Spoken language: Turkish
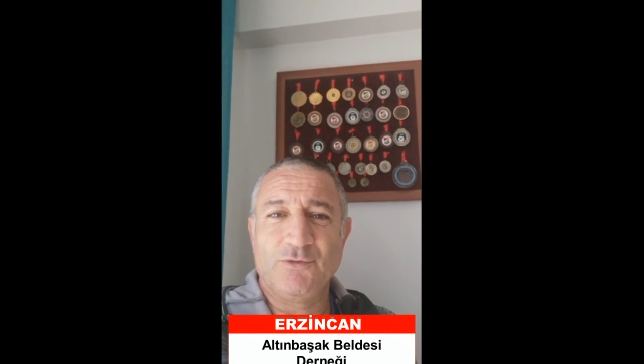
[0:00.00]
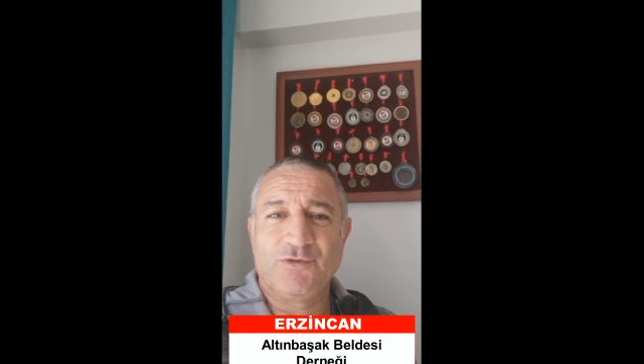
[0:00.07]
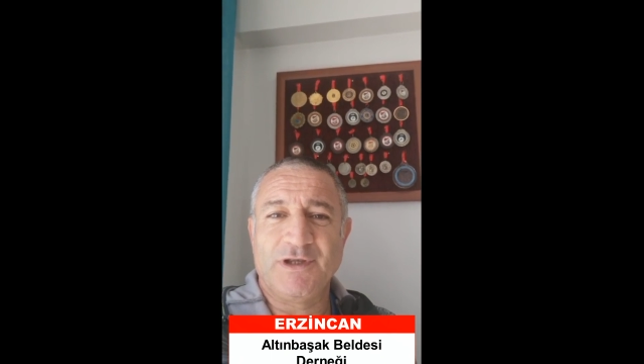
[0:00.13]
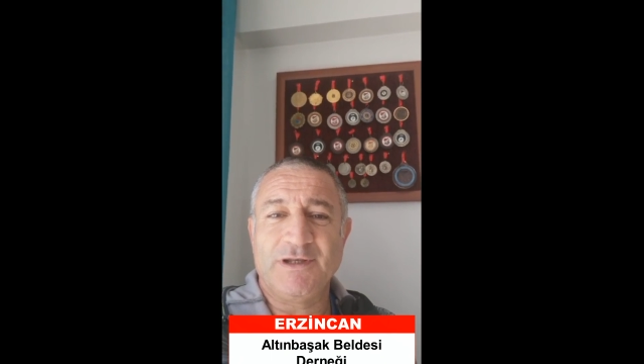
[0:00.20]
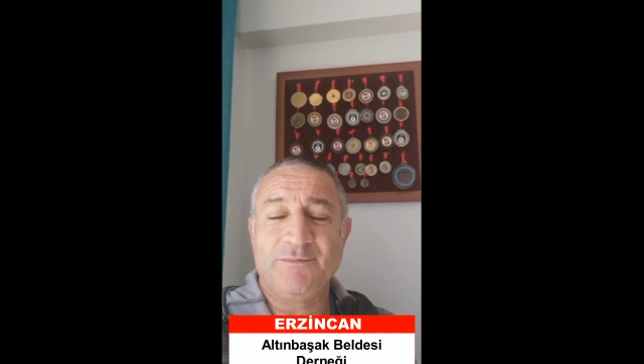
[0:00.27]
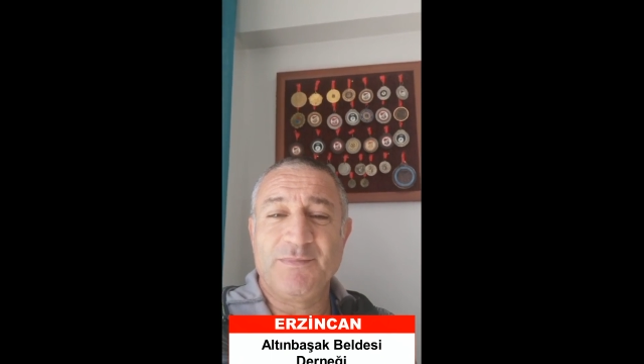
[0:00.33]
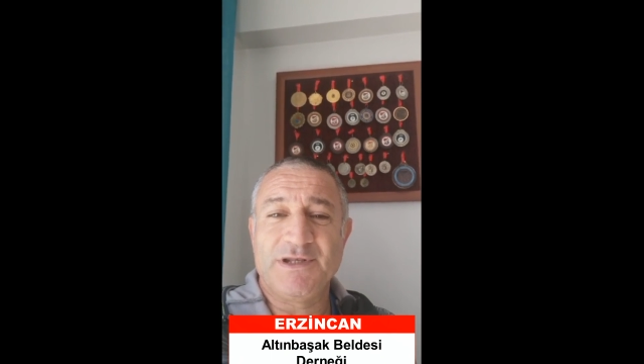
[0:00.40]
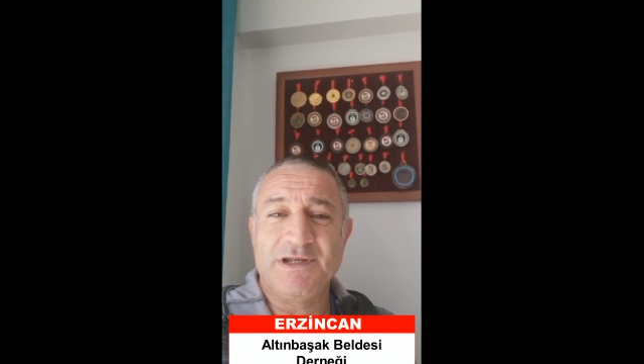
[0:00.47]

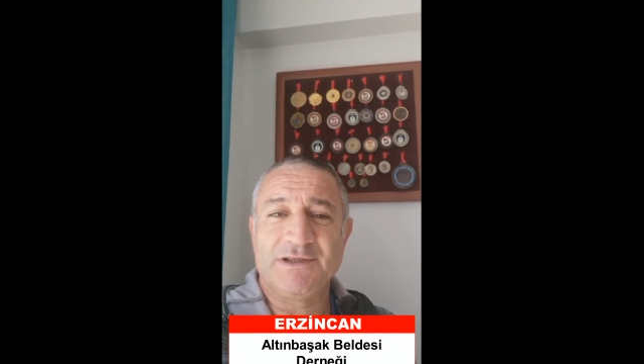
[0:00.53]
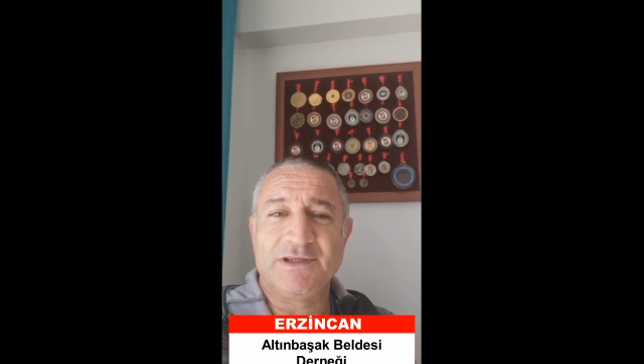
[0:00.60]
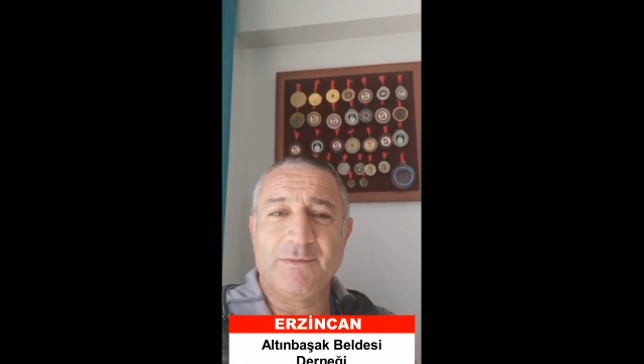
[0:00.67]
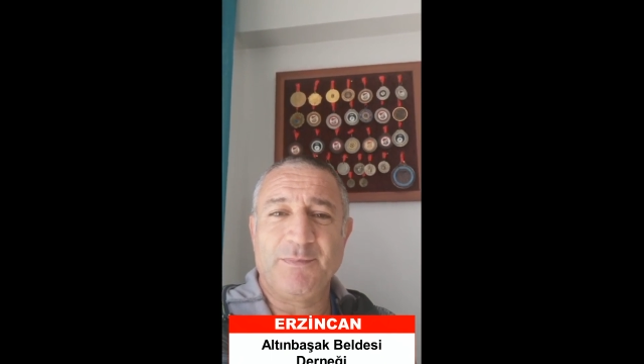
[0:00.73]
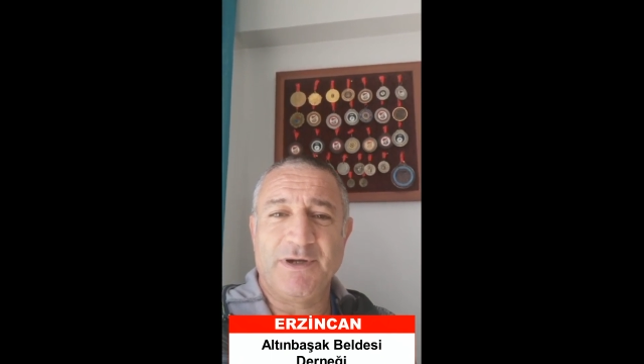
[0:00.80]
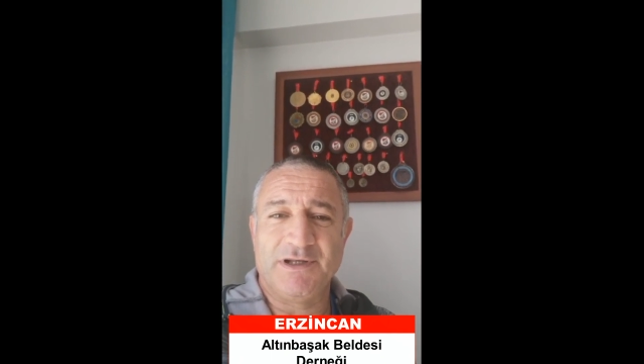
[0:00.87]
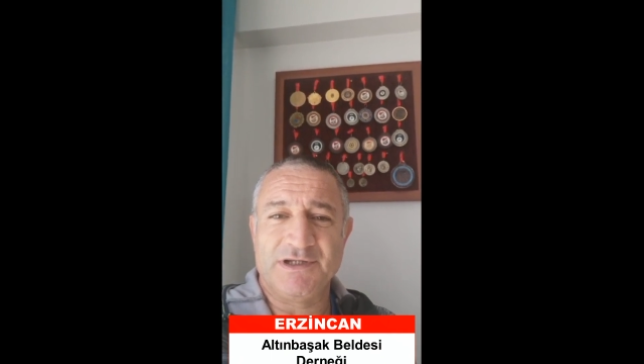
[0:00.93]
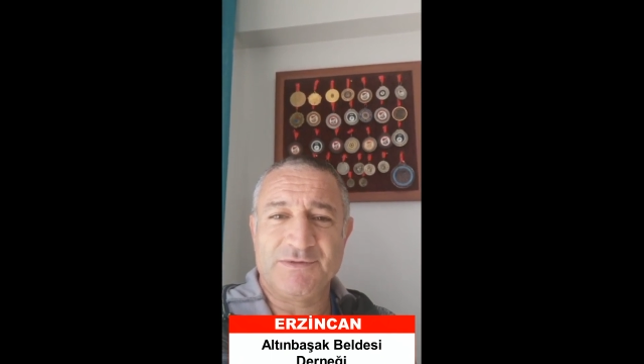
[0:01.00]
güzel
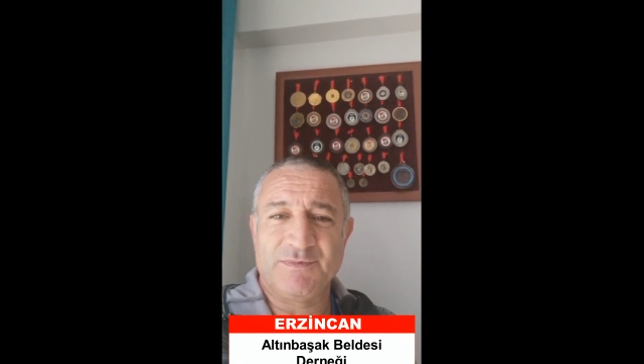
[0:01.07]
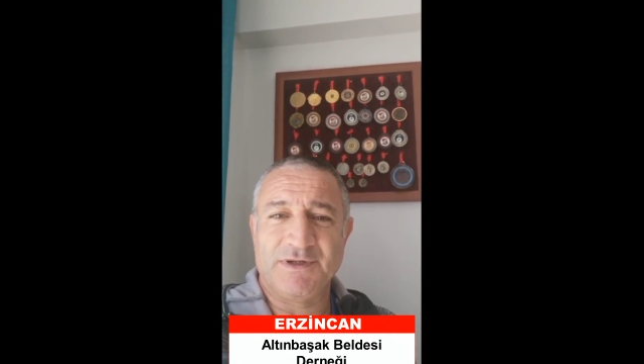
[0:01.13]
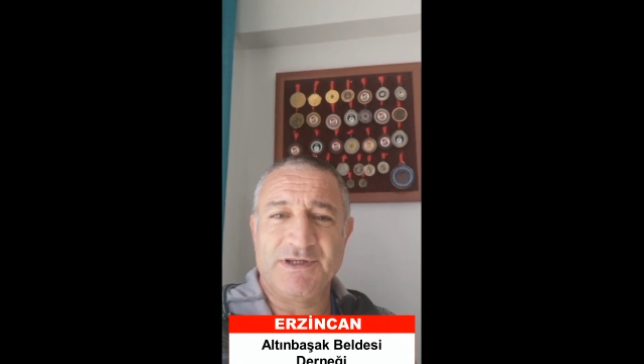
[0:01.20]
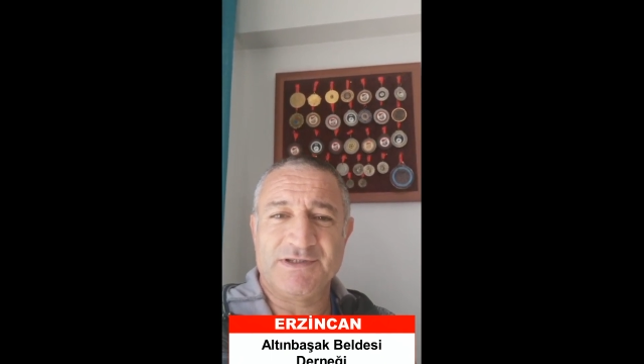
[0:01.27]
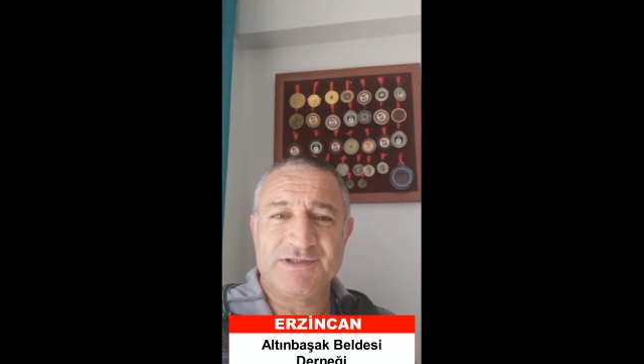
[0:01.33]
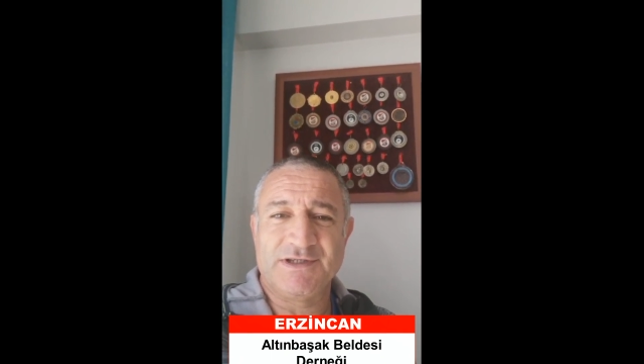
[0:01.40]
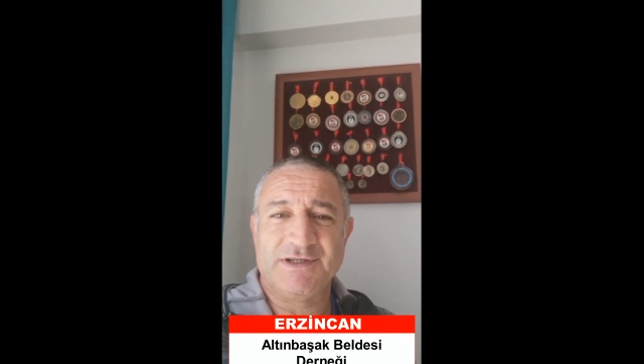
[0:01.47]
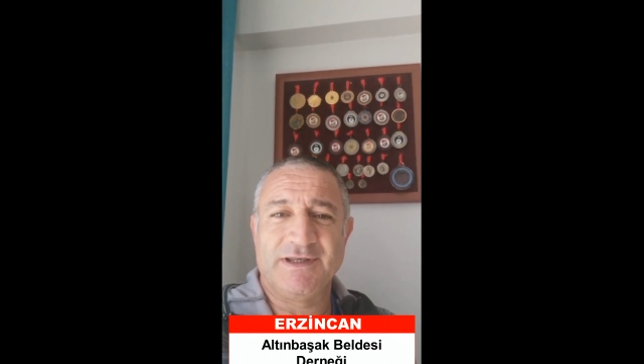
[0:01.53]
birlikte
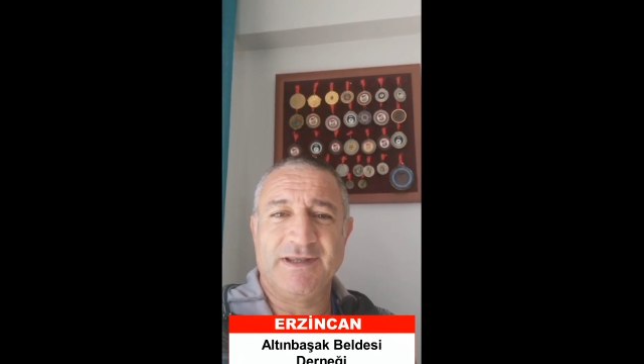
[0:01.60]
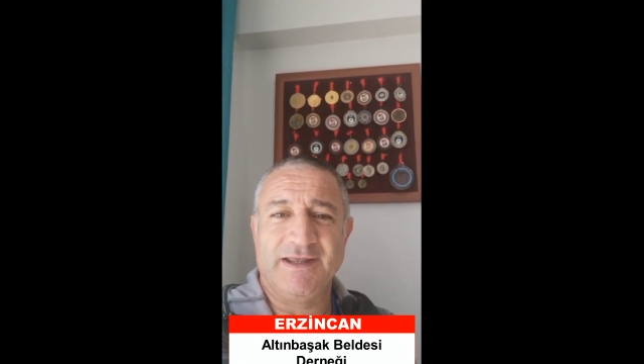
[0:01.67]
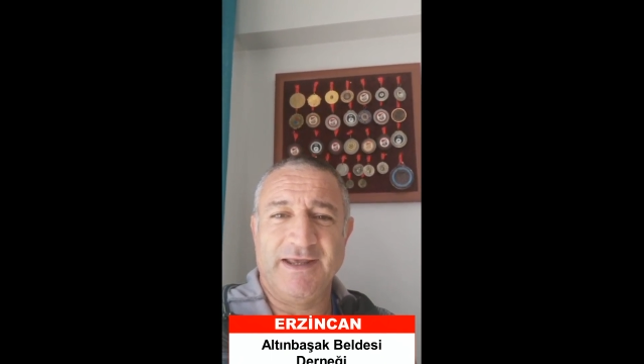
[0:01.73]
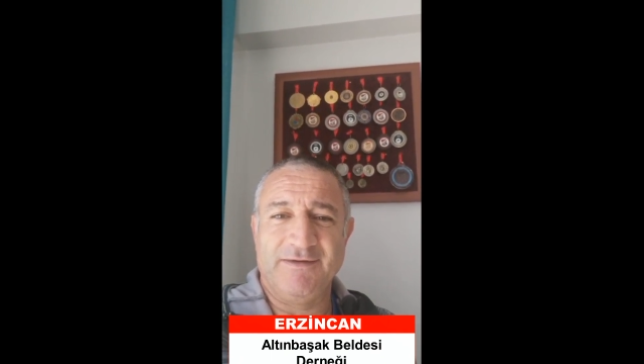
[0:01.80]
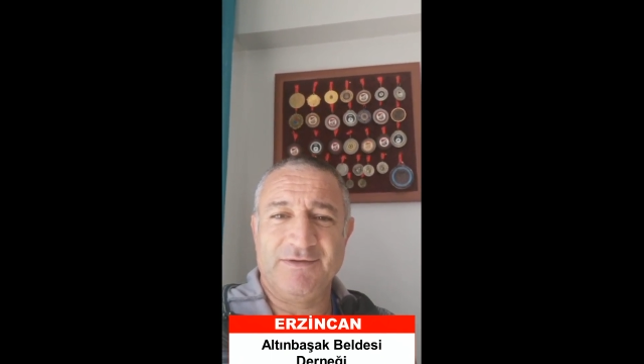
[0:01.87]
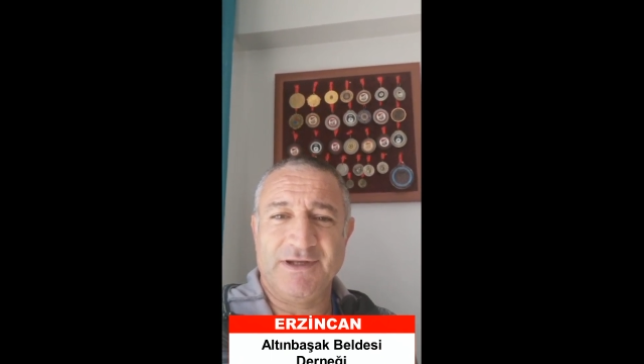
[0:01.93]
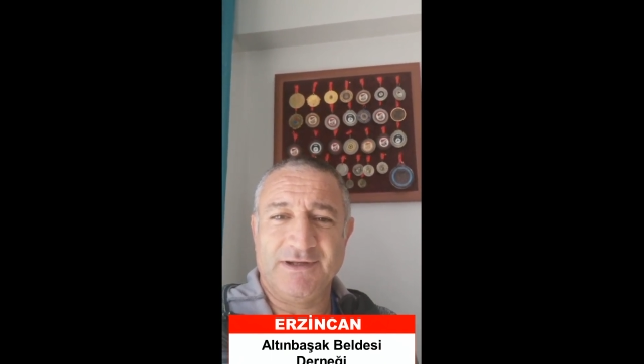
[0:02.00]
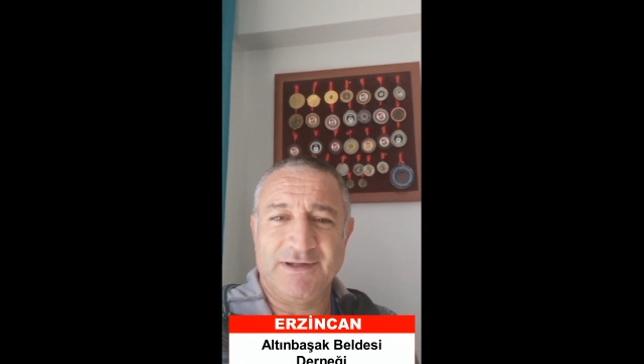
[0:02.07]
paylaşmak için
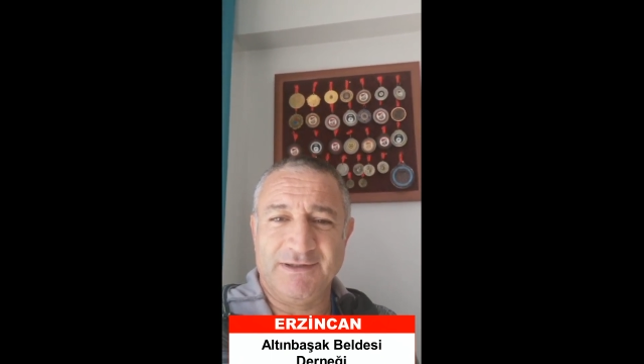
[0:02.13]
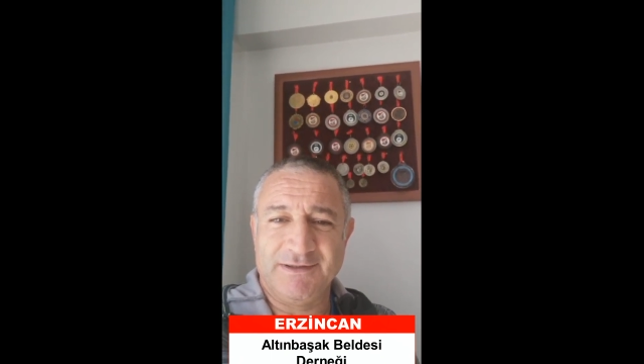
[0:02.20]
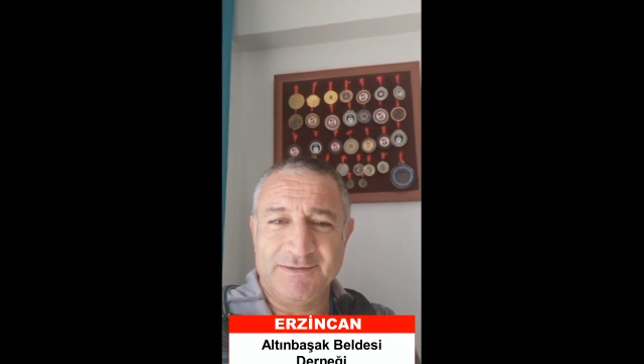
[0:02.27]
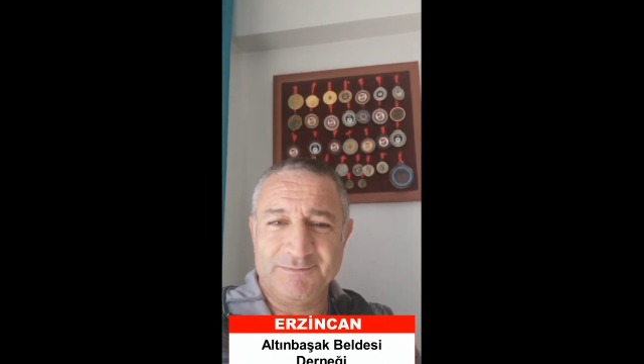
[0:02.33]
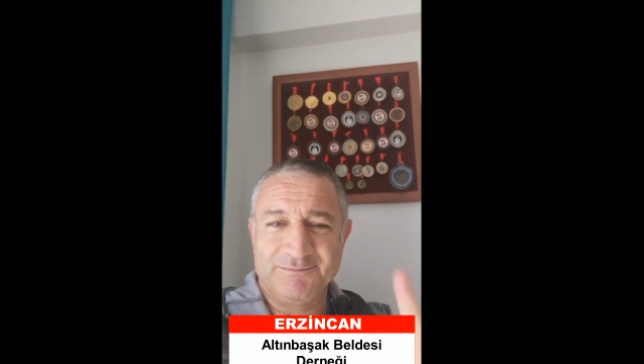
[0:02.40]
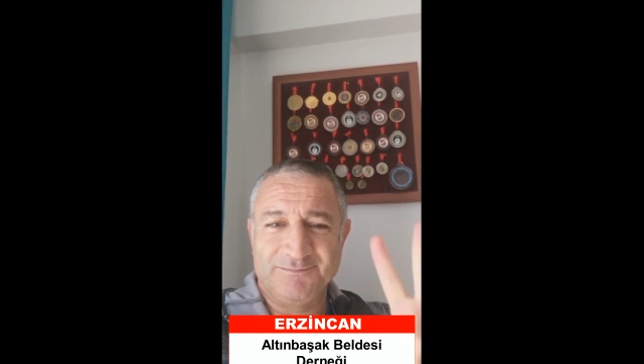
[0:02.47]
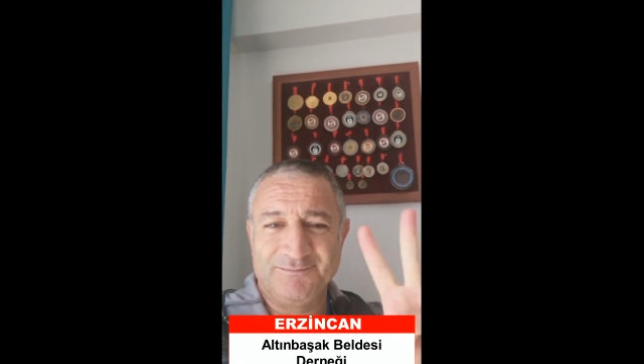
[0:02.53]
evde kal.